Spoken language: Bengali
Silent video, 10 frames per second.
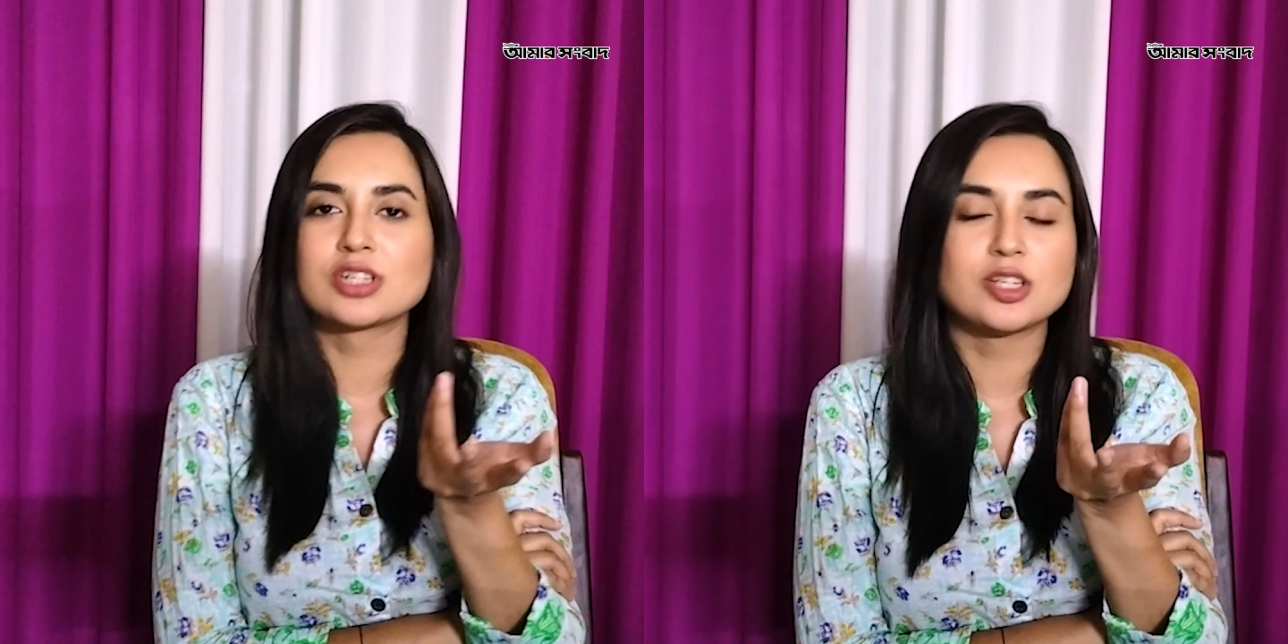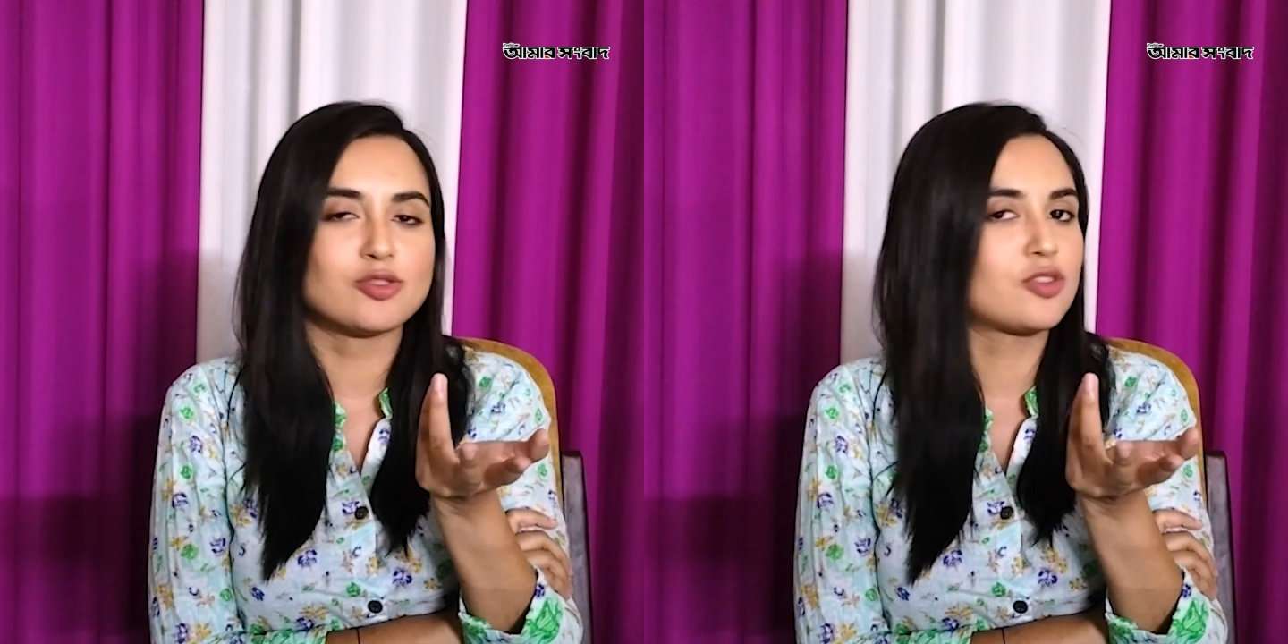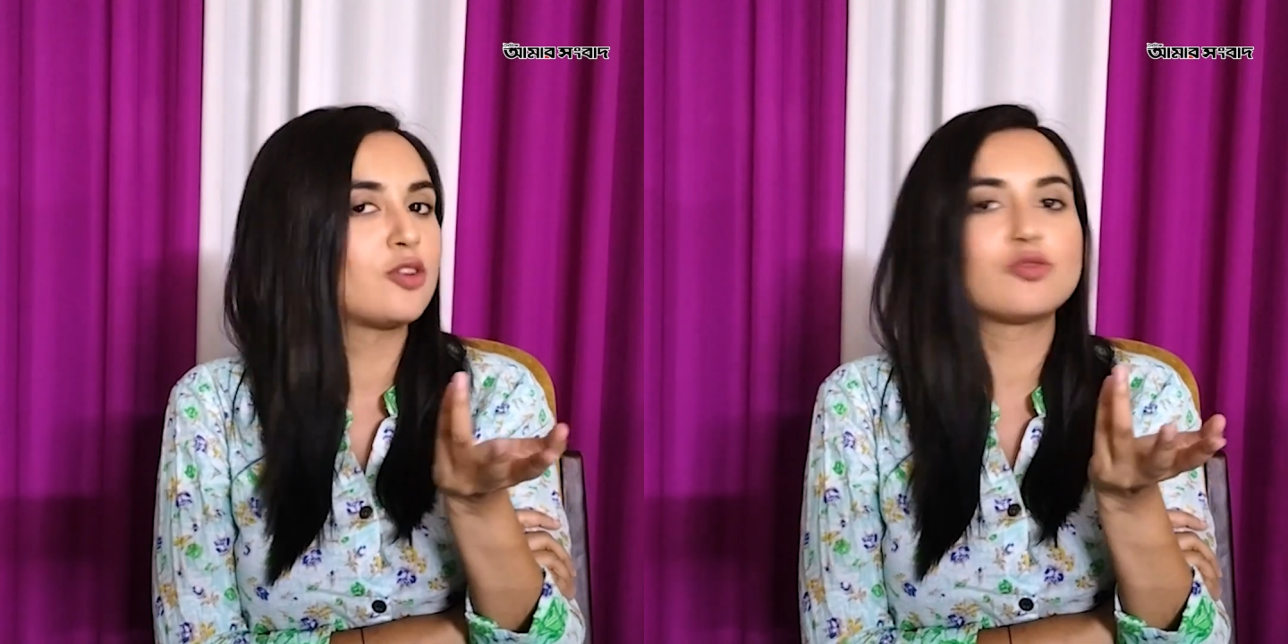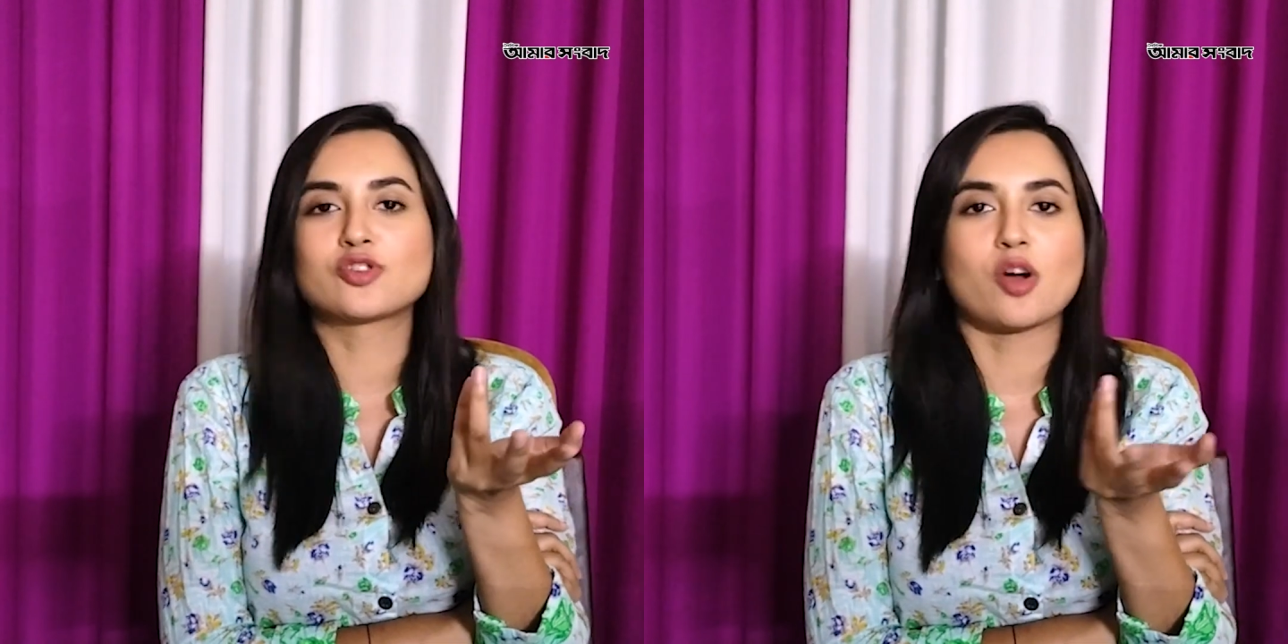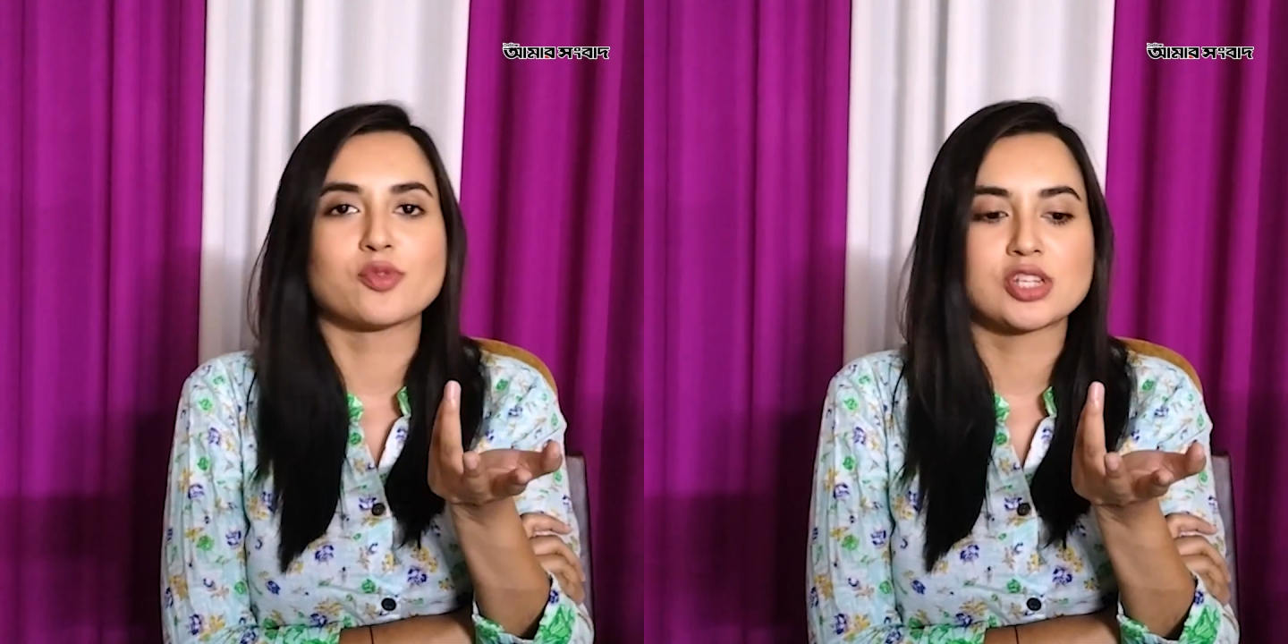খুশি নিউজ করেন
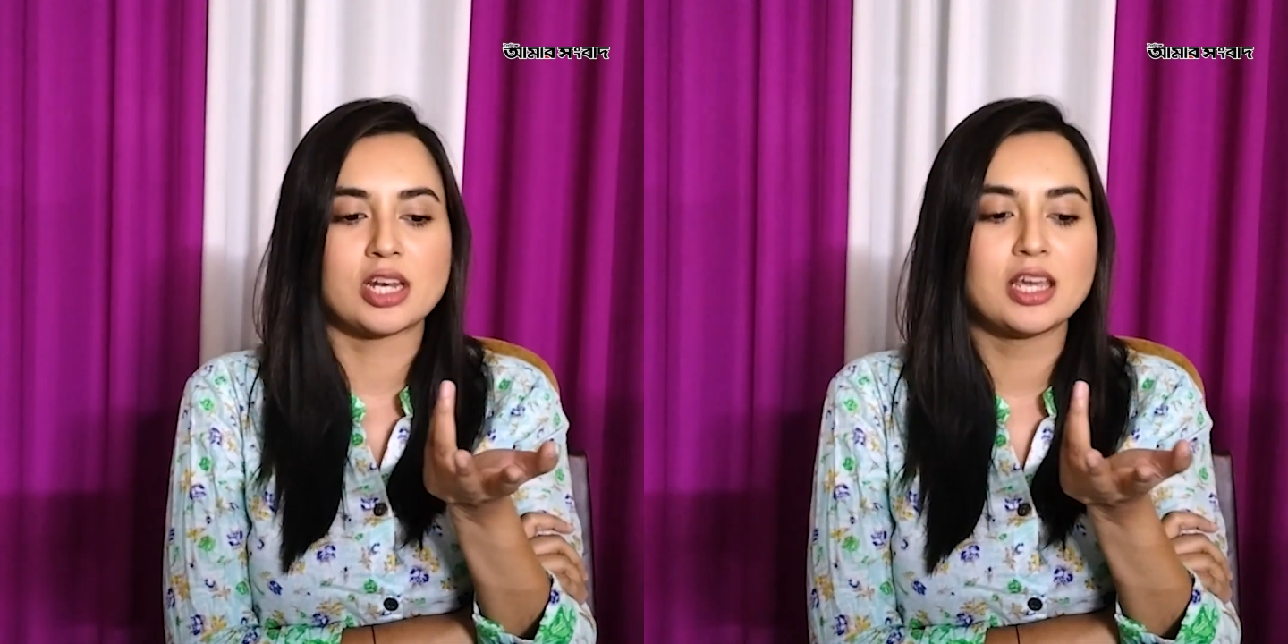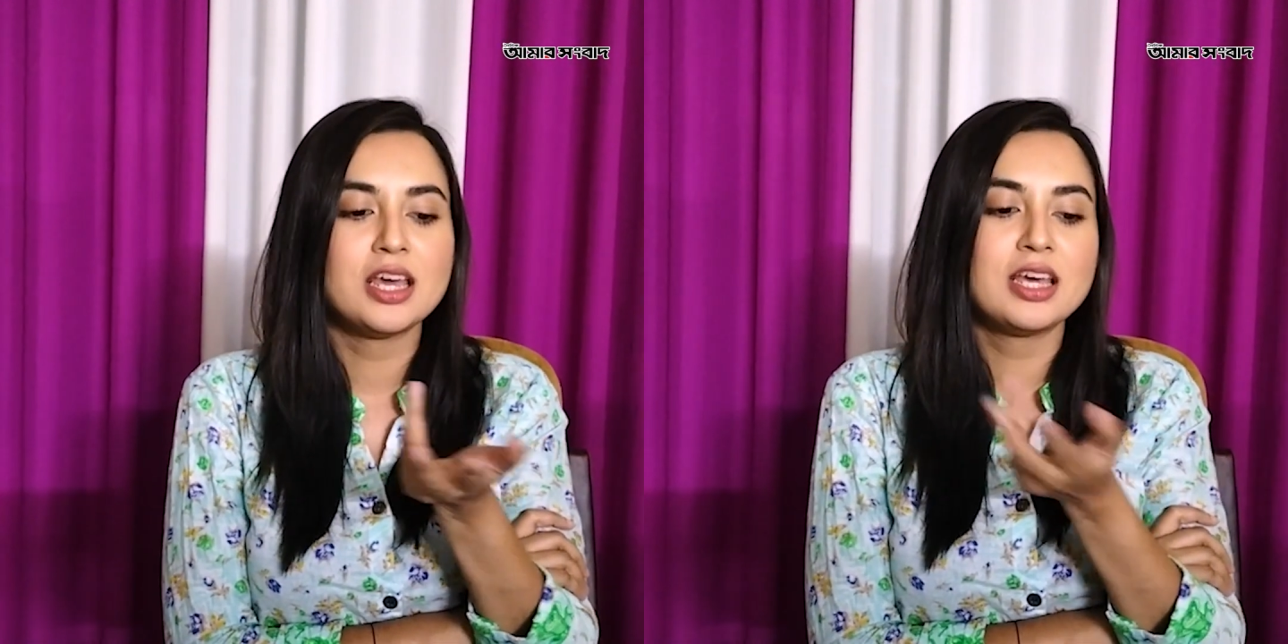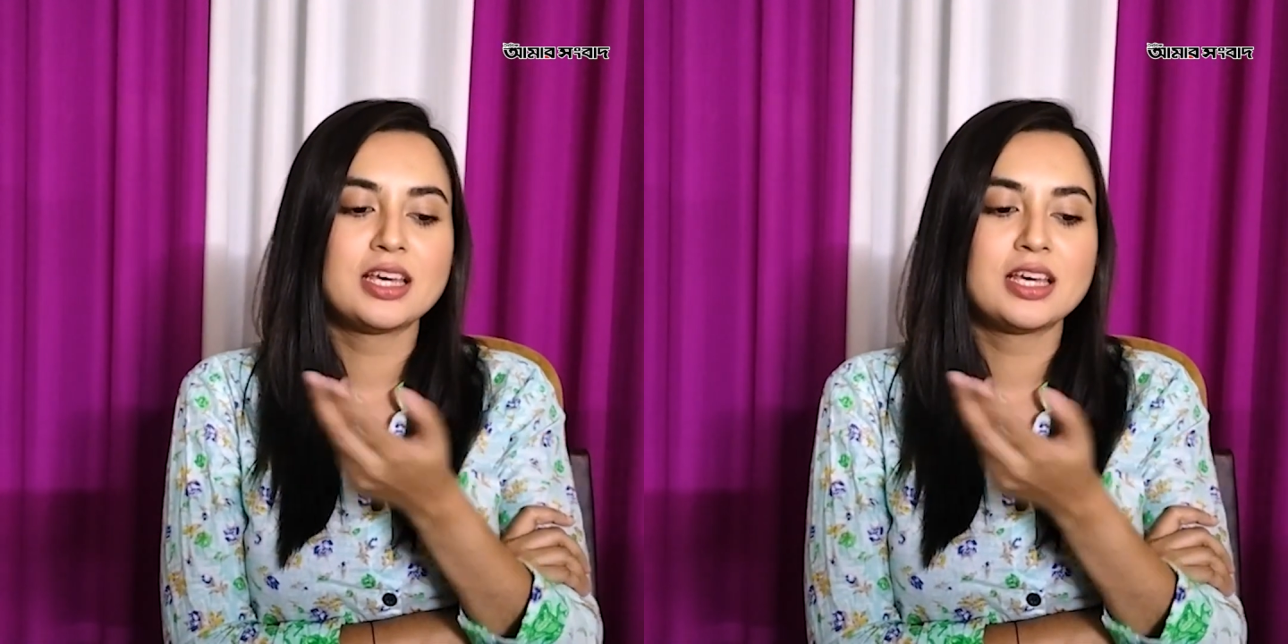কোনো সমস্যা নেই